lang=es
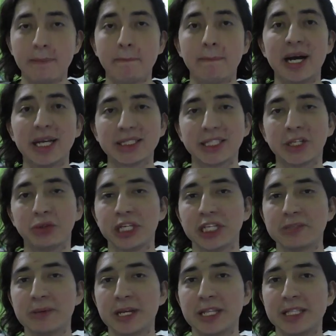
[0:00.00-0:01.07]
va a ser una
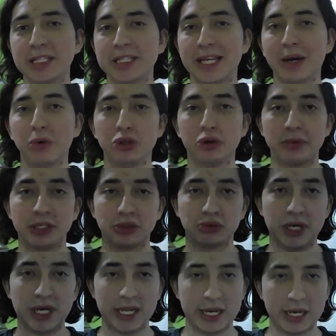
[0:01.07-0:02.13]
experiencia
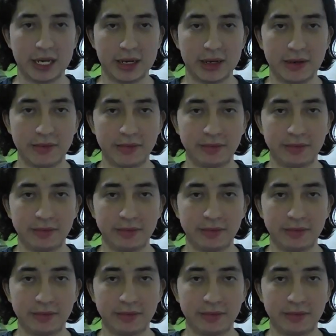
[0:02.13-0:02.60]
audiovisual.